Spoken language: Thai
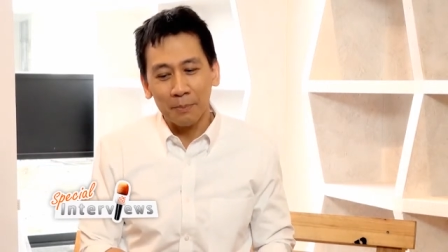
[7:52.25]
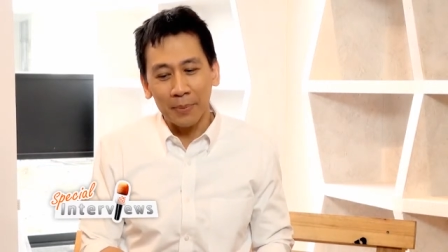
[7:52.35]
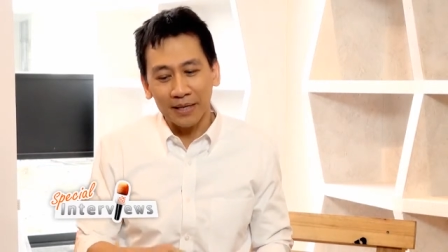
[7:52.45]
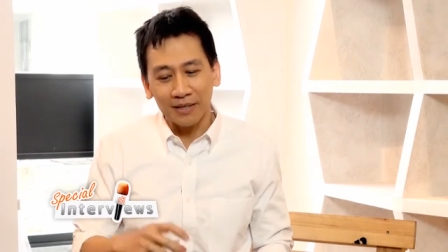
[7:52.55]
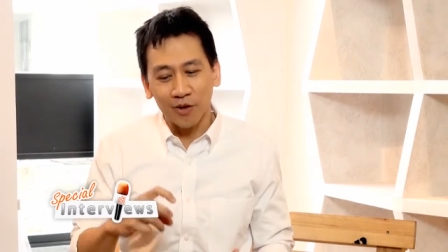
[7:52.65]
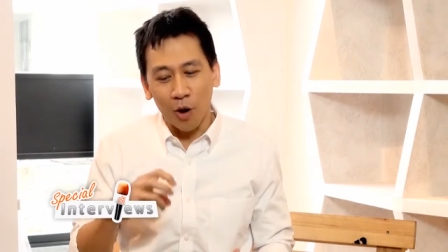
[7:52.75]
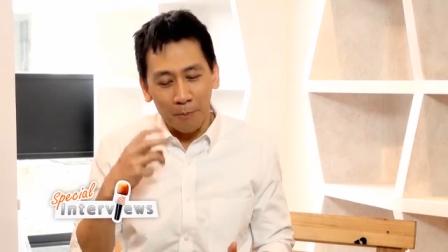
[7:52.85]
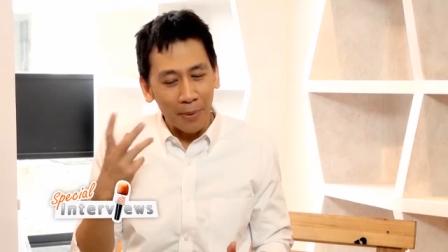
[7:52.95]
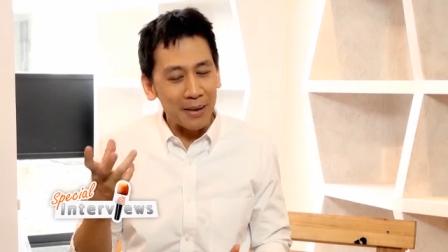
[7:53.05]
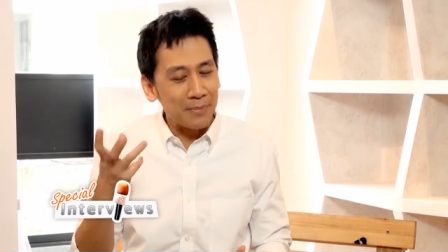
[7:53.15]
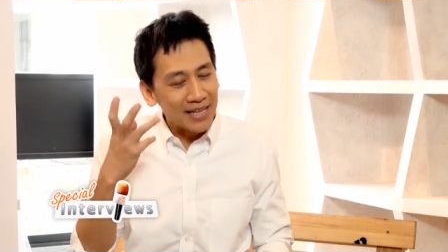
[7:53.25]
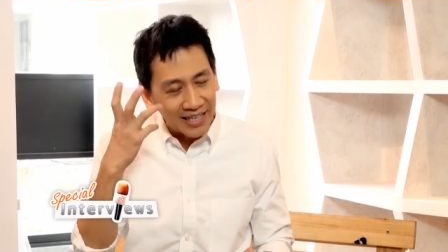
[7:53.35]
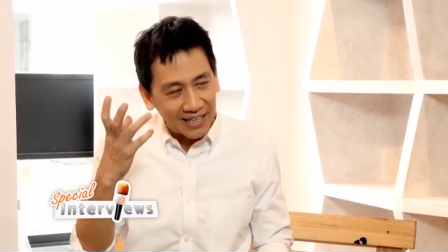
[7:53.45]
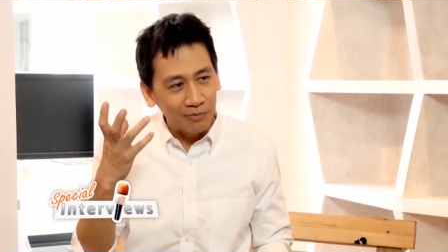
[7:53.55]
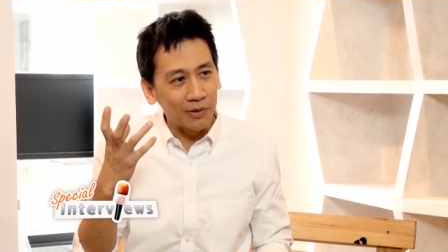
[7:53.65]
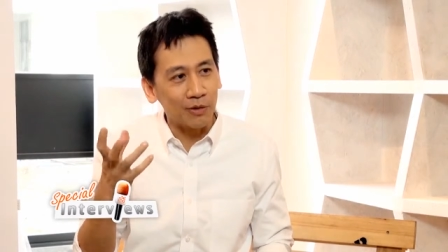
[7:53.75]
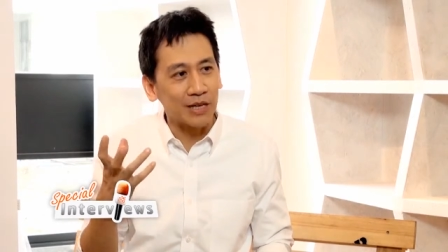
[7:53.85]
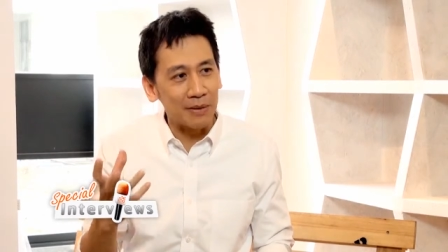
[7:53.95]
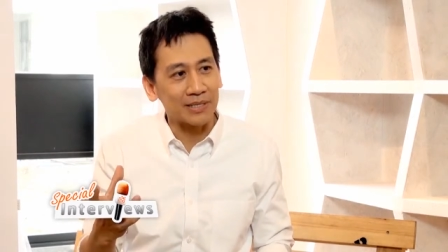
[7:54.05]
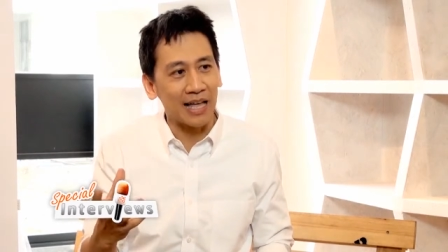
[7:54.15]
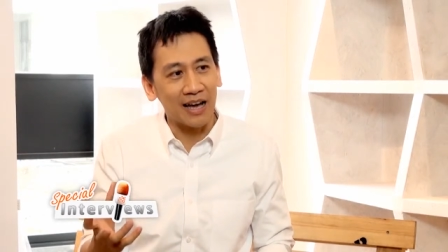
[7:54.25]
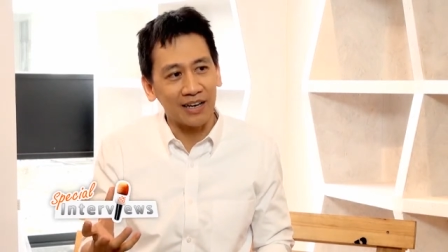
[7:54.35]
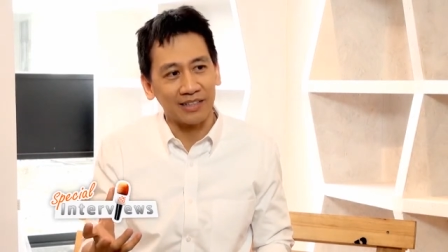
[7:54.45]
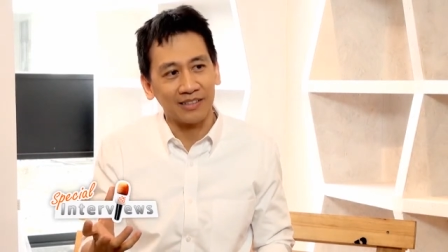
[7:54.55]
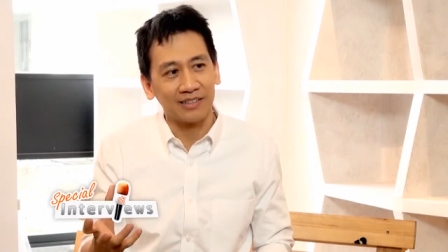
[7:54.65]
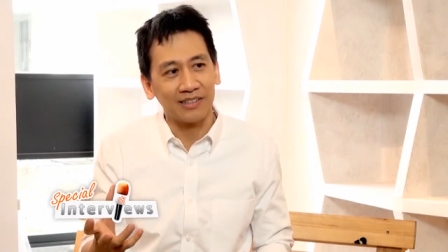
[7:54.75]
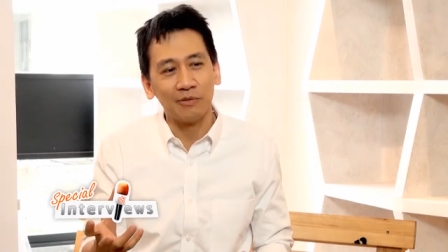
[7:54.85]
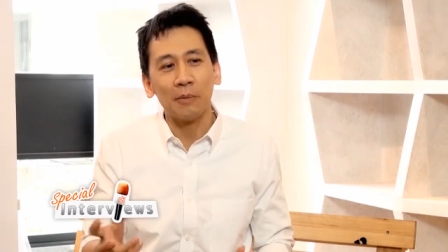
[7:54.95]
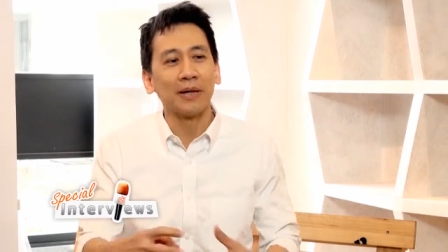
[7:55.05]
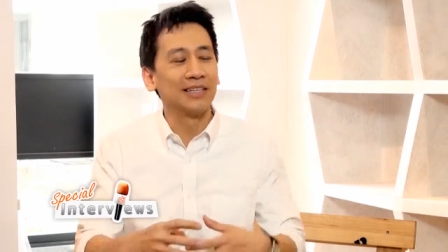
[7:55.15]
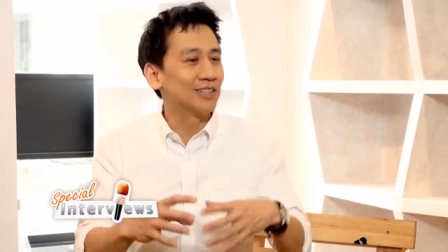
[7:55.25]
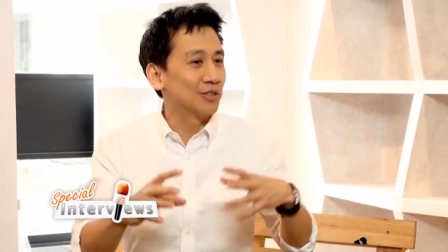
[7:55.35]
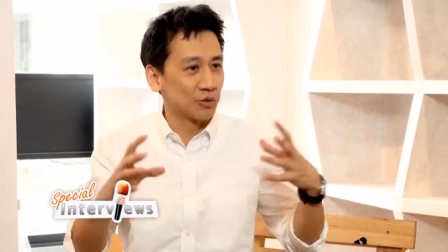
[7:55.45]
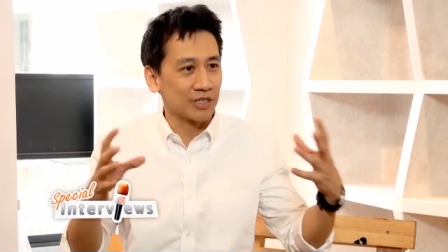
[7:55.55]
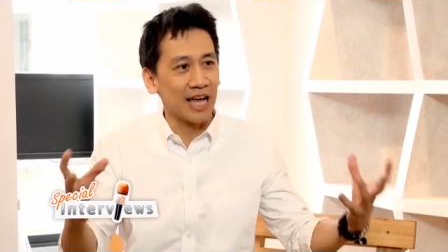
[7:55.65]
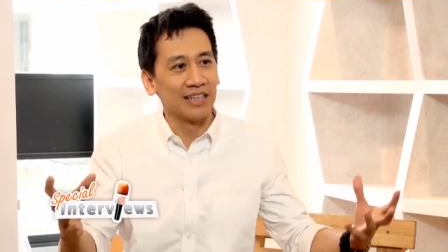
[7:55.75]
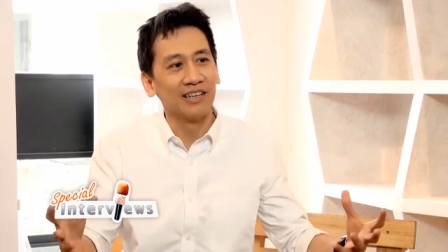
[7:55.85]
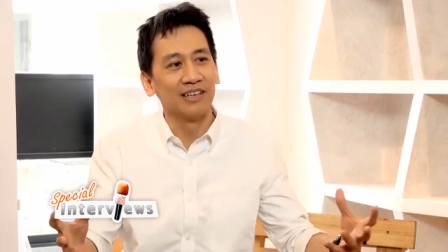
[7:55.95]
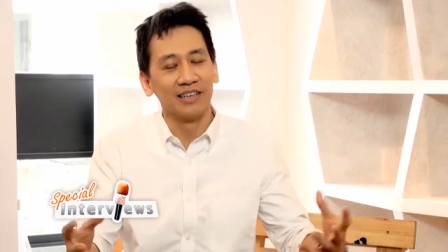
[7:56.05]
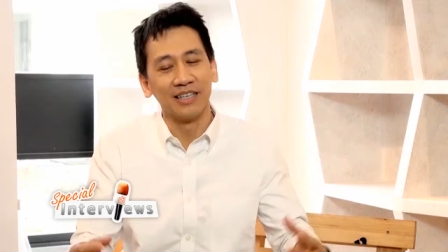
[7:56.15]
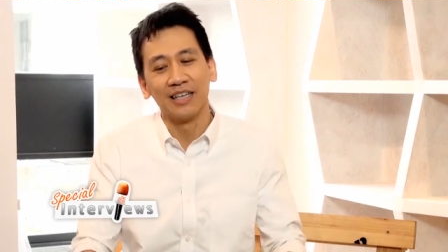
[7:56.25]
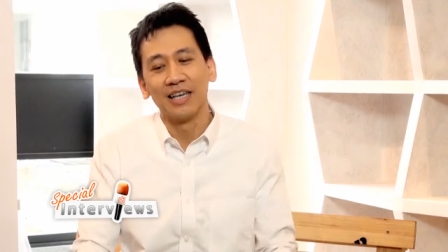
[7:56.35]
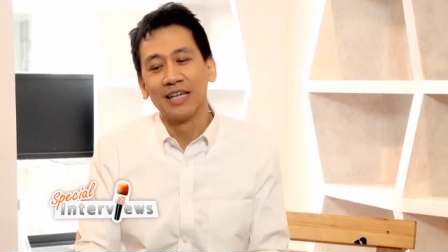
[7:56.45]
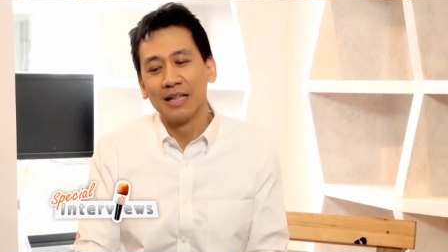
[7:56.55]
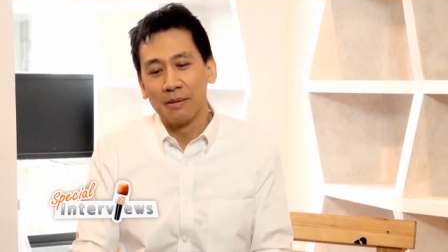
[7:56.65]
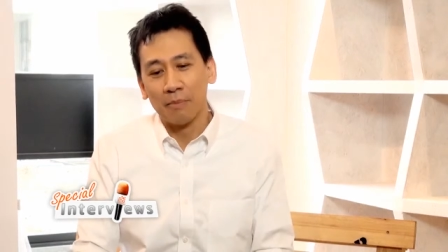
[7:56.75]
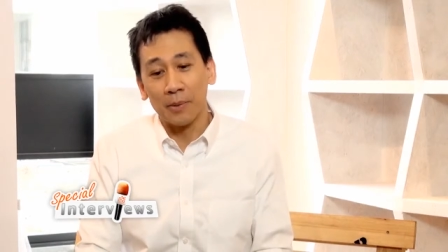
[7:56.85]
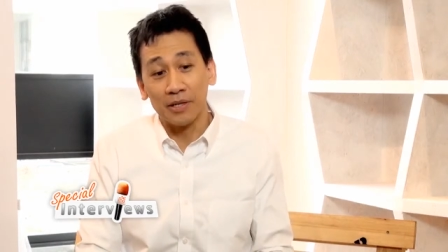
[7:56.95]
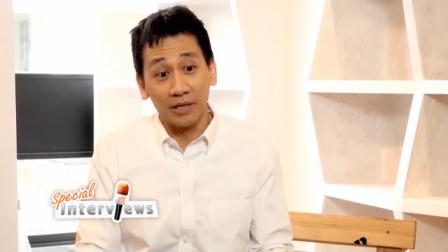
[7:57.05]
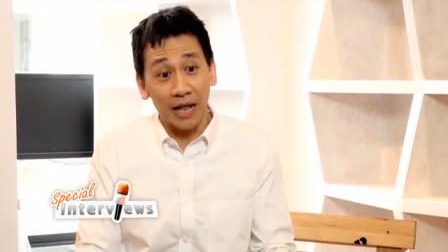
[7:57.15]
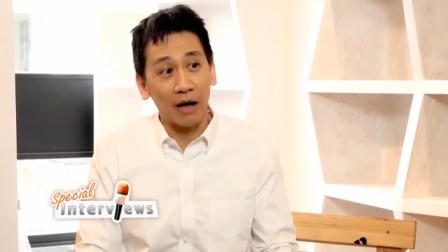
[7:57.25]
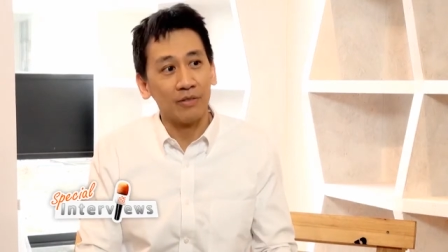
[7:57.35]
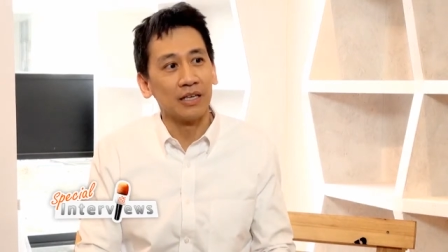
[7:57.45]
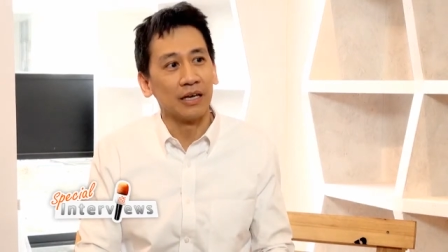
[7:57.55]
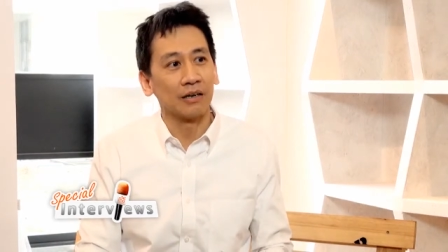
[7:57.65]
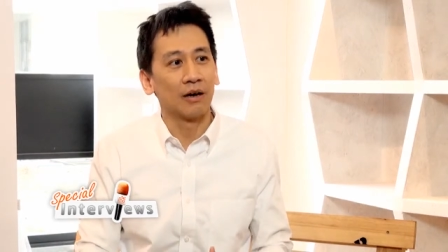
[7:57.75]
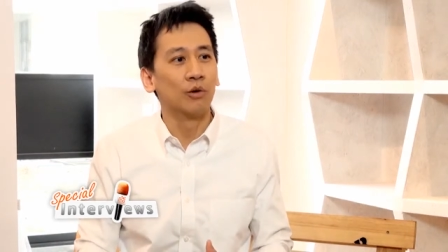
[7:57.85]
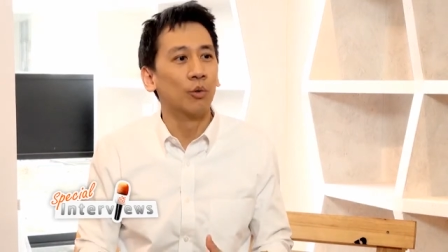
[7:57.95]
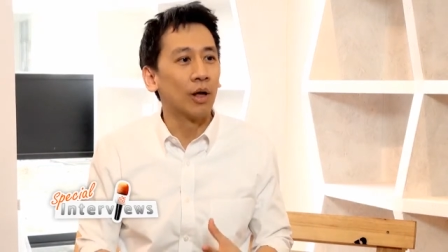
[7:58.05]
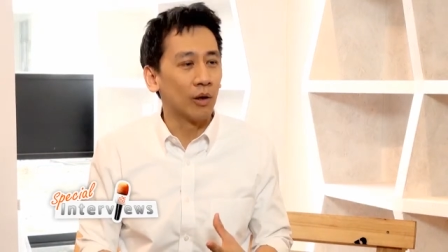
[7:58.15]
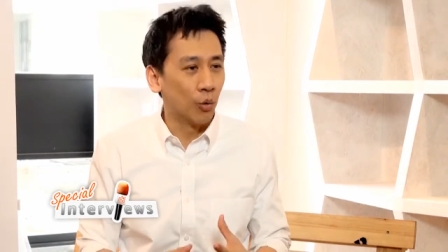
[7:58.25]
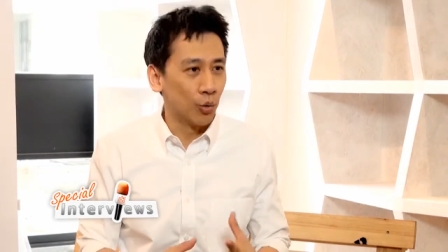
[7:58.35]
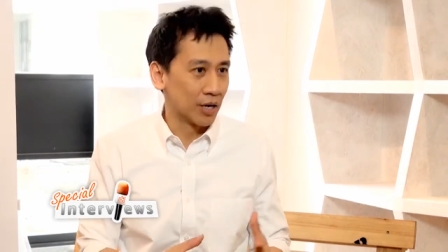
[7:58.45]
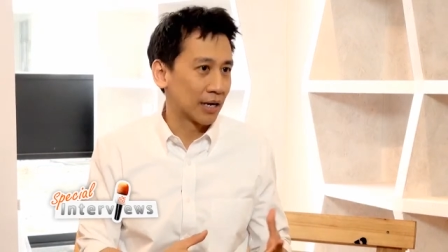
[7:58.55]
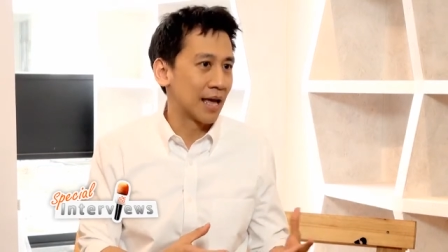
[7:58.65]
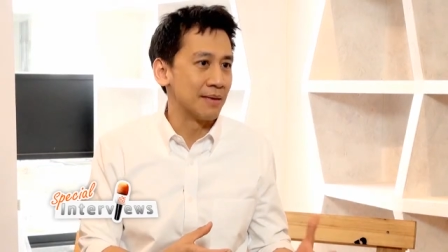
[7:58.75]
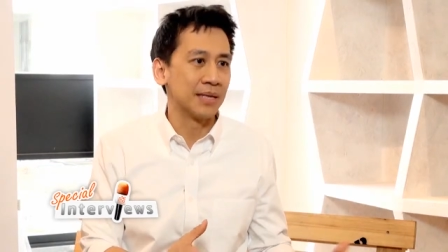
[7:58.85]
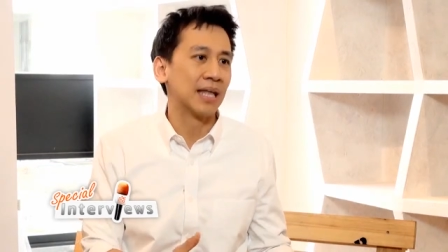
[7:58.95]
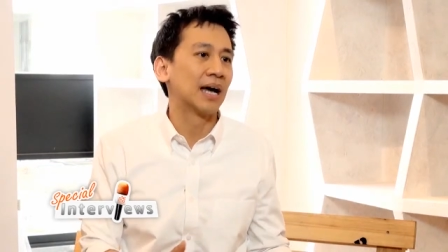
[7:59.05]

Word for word: ไปก่อนไปไม่ได้คิดว่าต้องใช้ภาษาอังกฤษคิดว่าไปถึงก็สนุกสนานได้เลยพอไปถึงแล้วเนี่ยก็รู้ว่าเราคุยกับใครไม่